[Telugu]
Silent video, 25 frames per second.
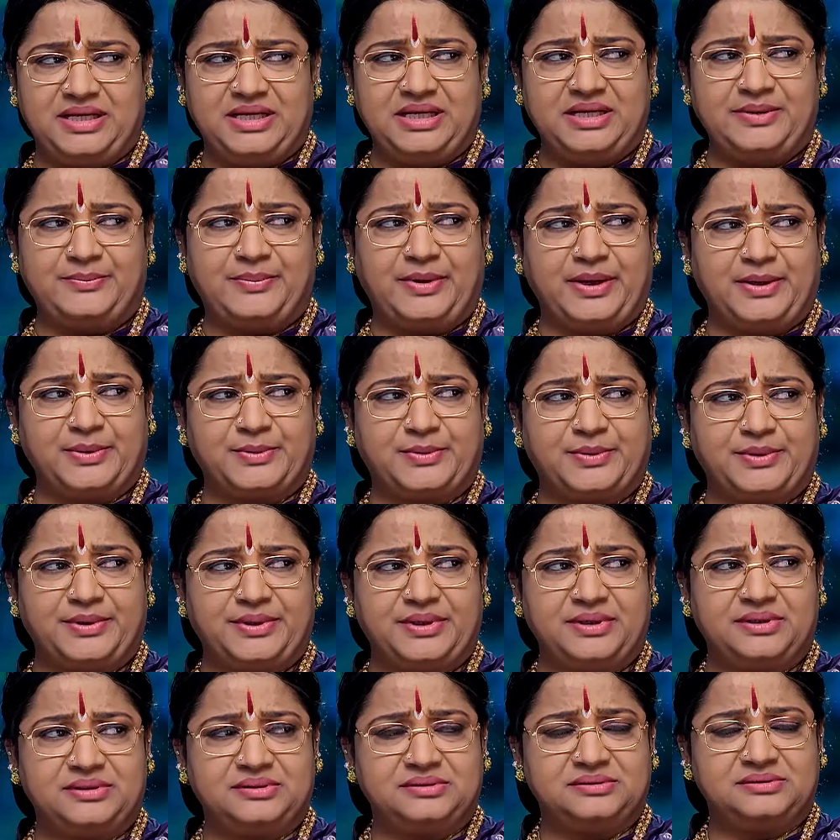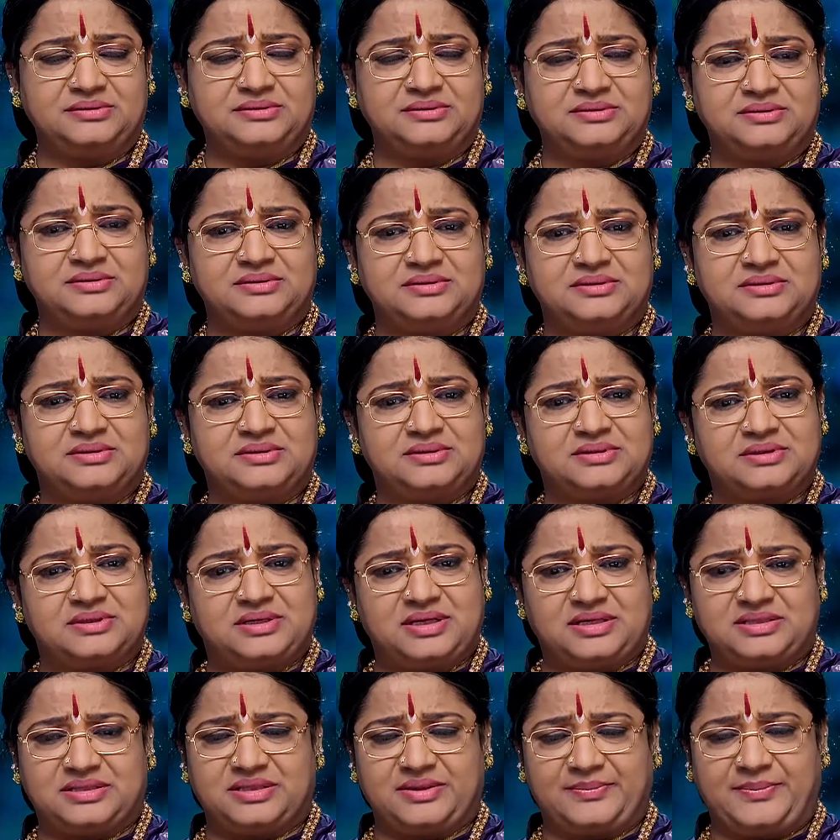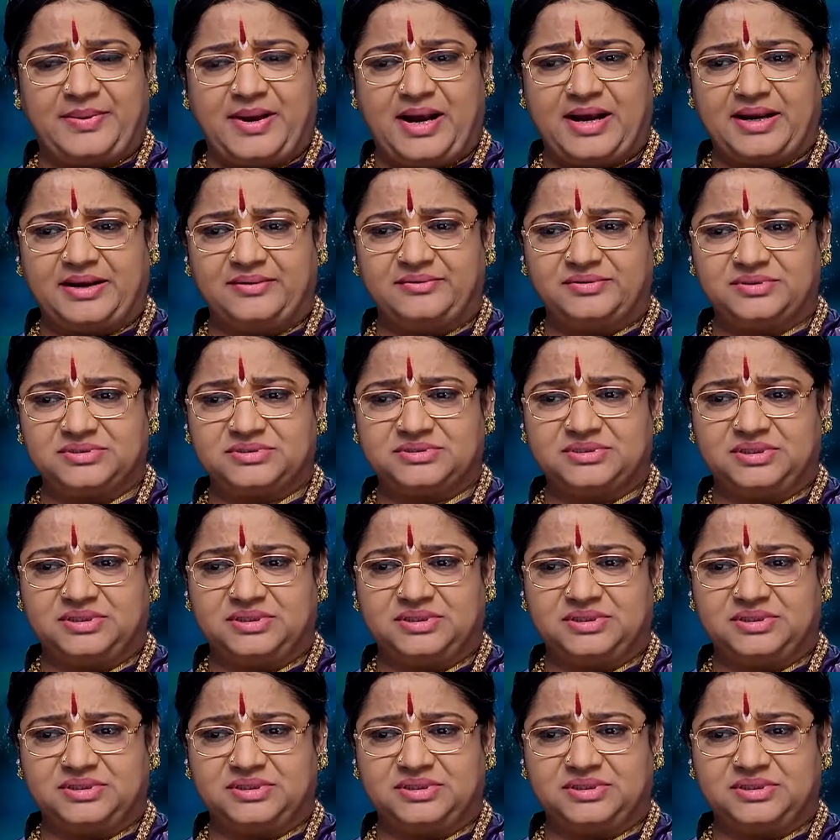మీరు వెళ్ళి పడుకోండి నేను కాసేపు